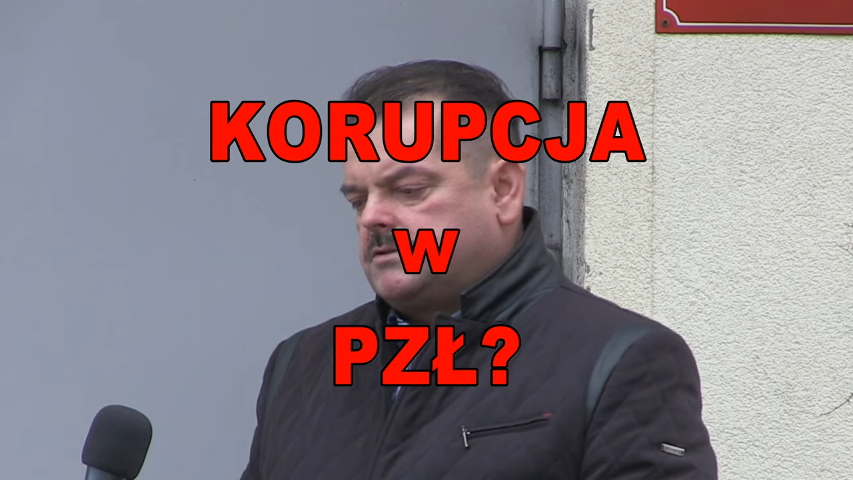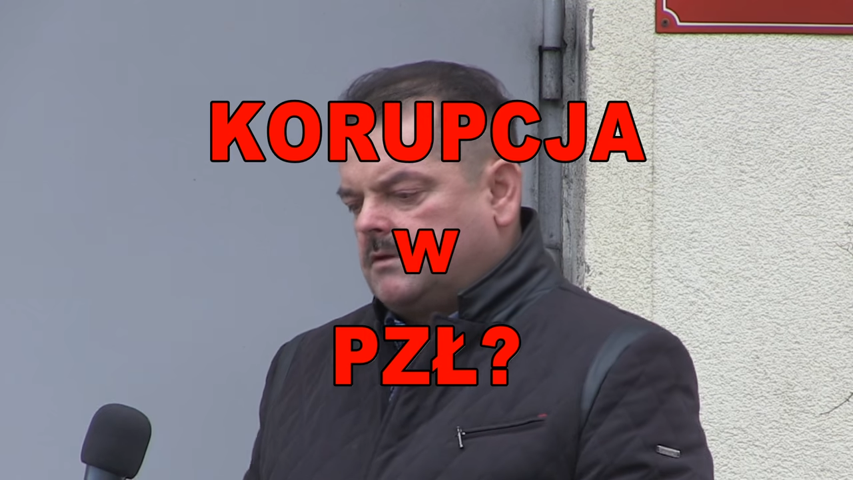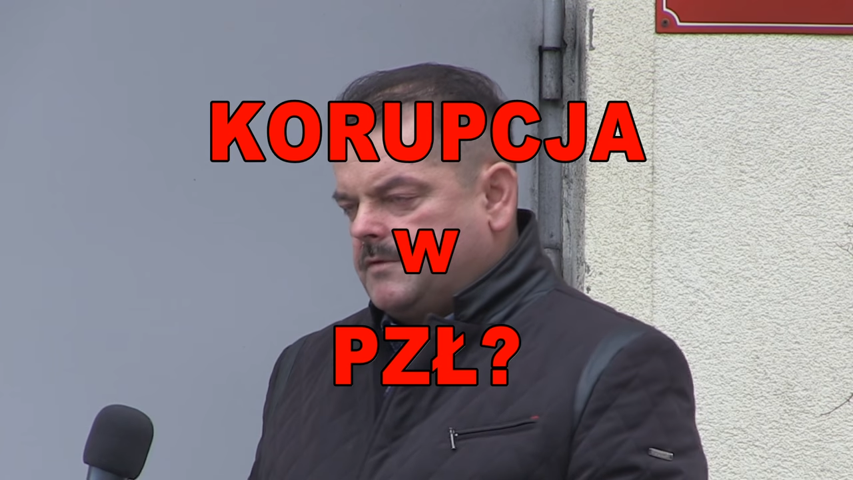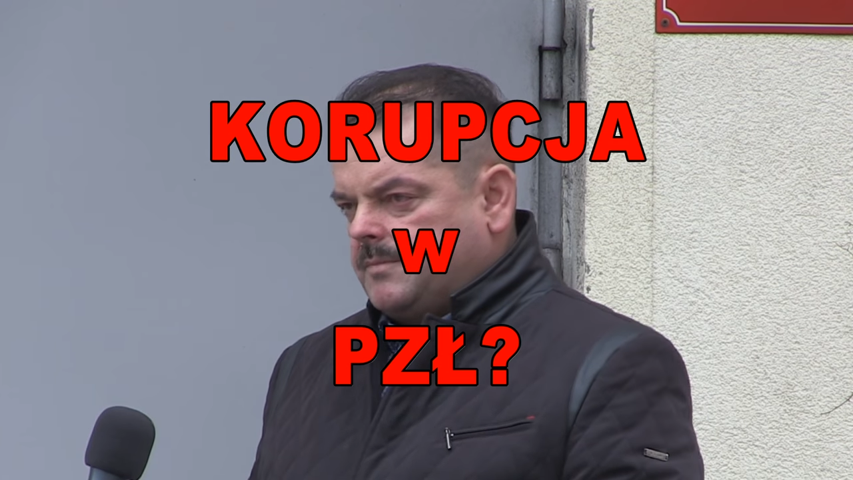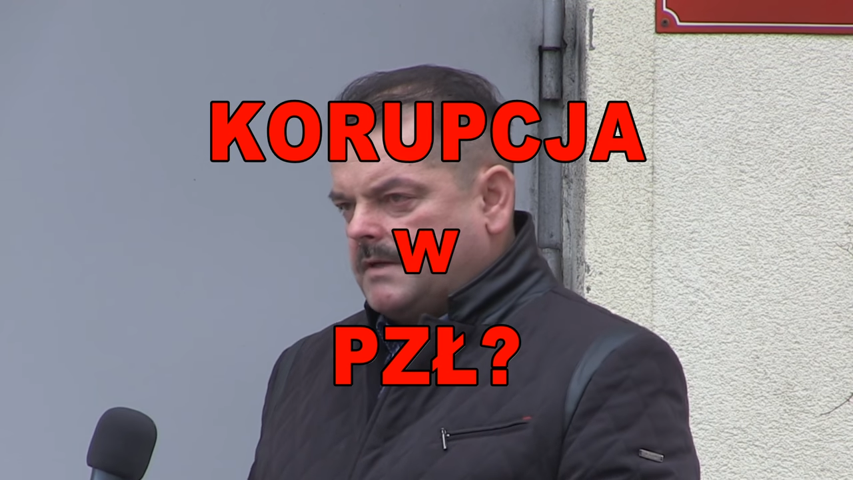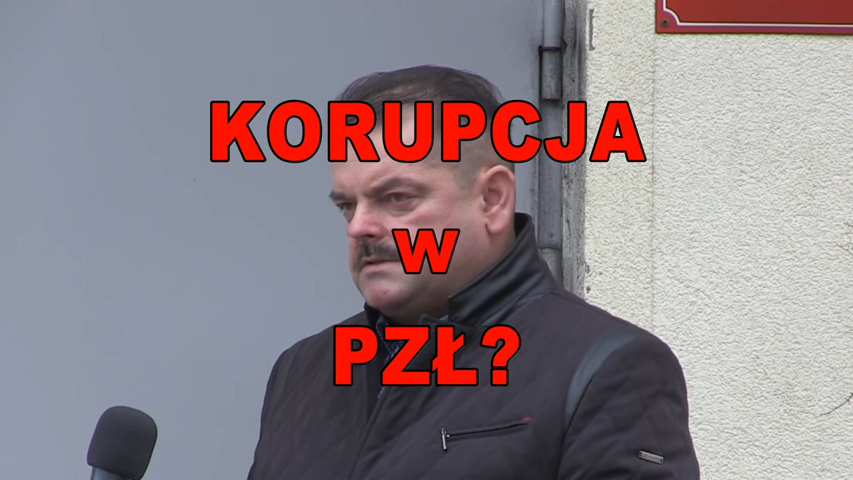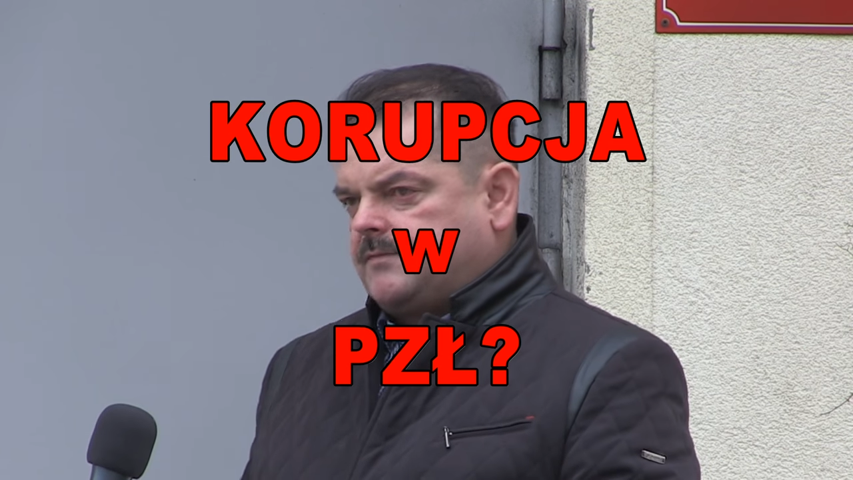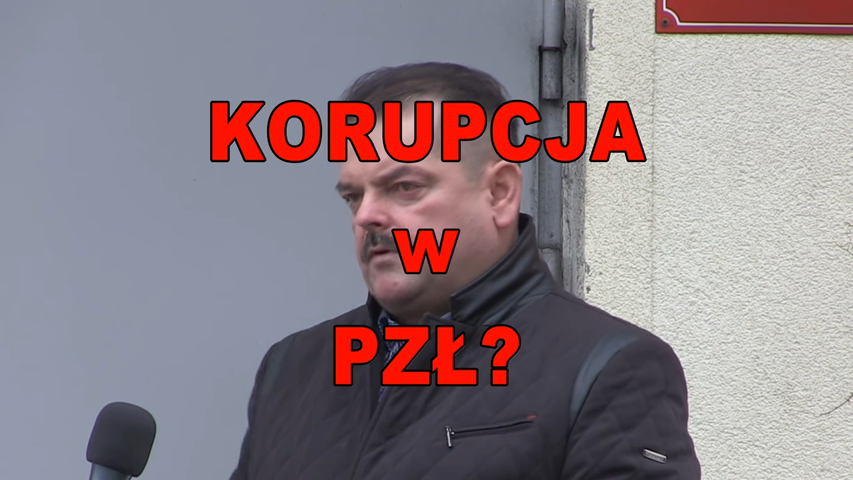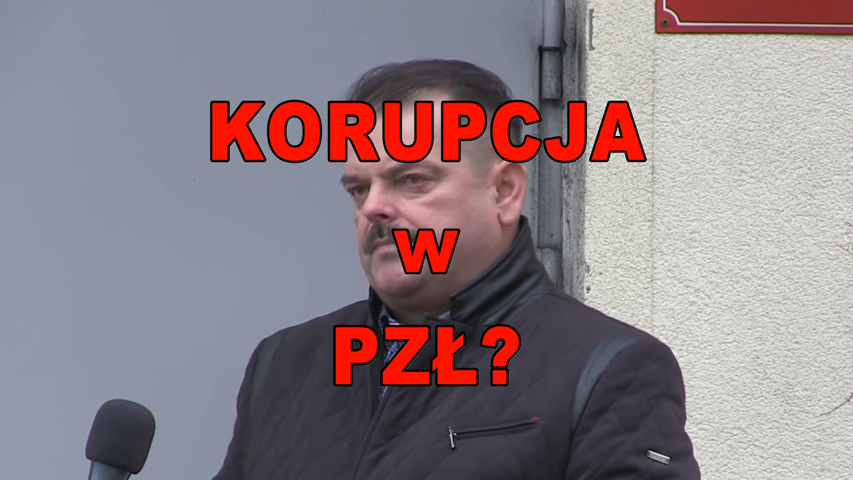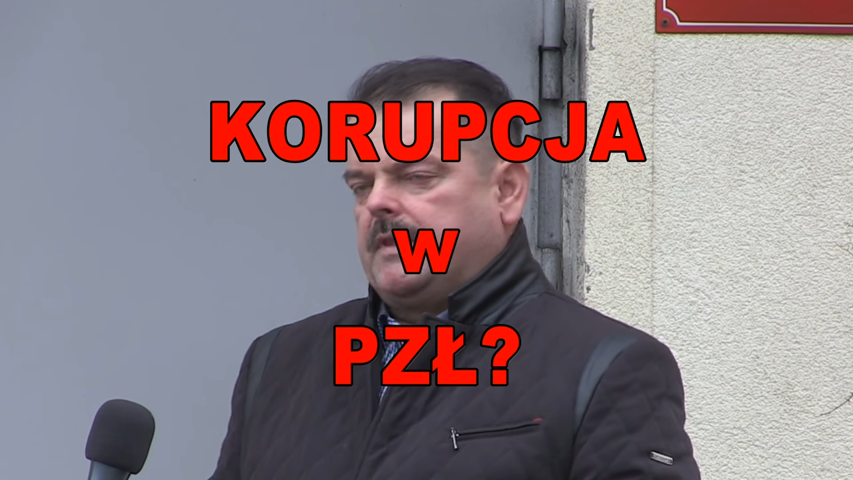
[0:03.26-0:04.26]
Szanowni
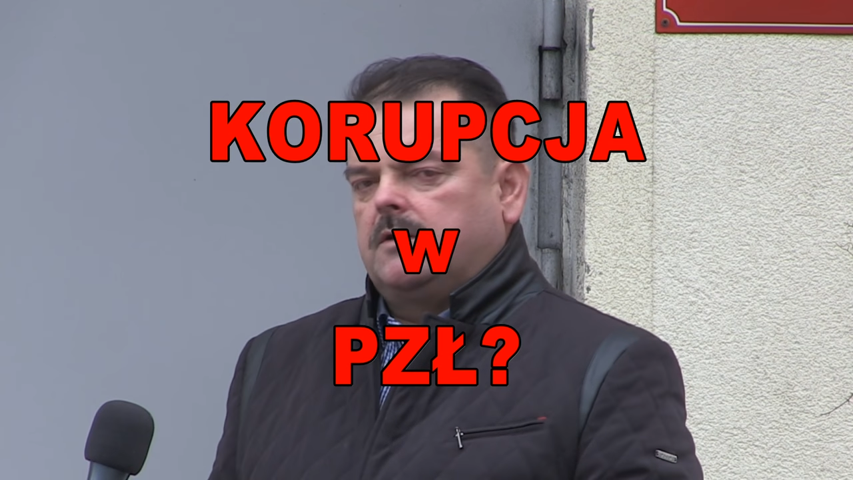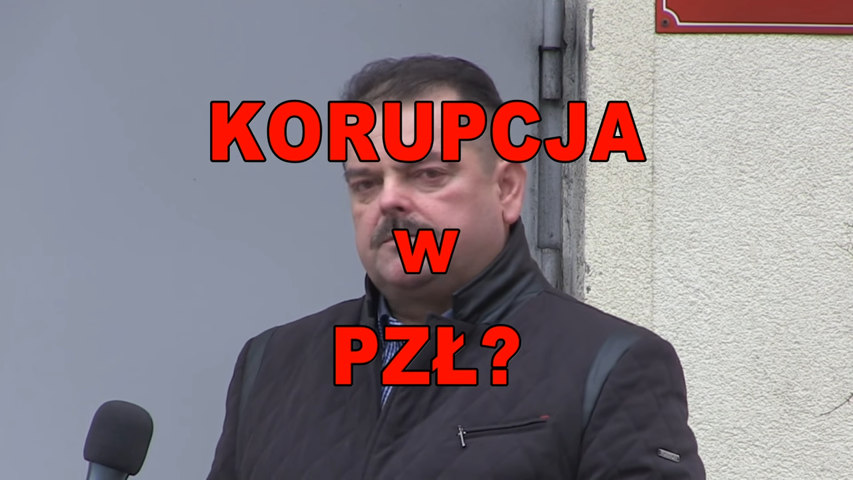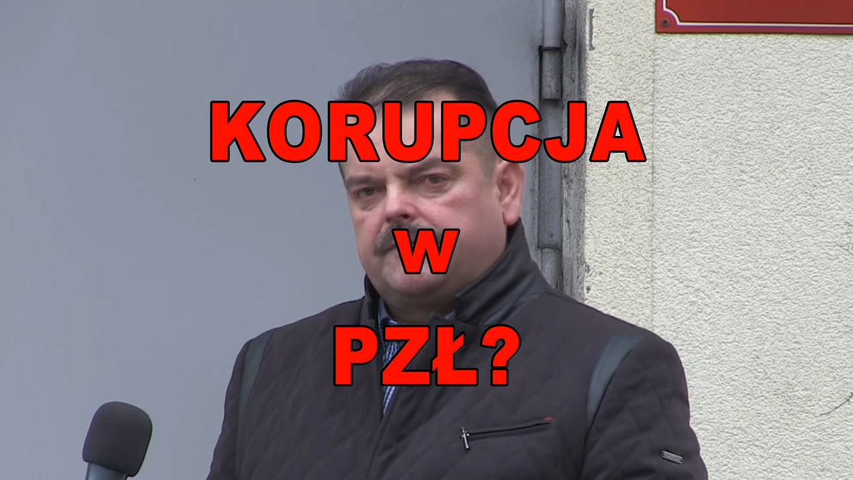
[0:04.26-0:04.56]
Państwo, od